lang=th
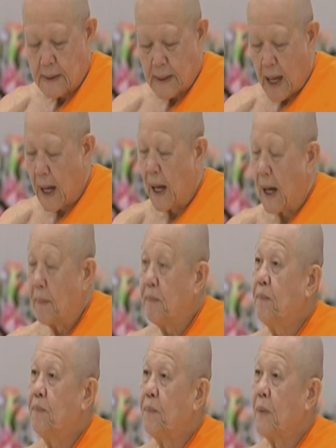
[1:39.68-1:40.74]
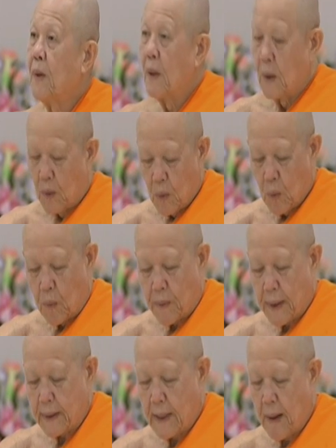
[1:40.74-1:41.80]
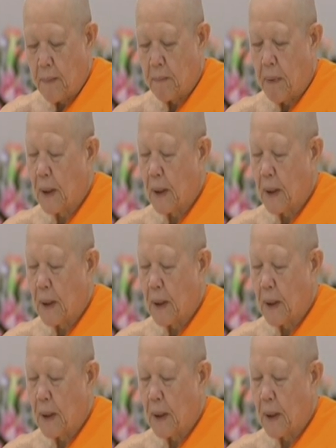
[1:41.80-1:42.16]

สามลูกพระธรรม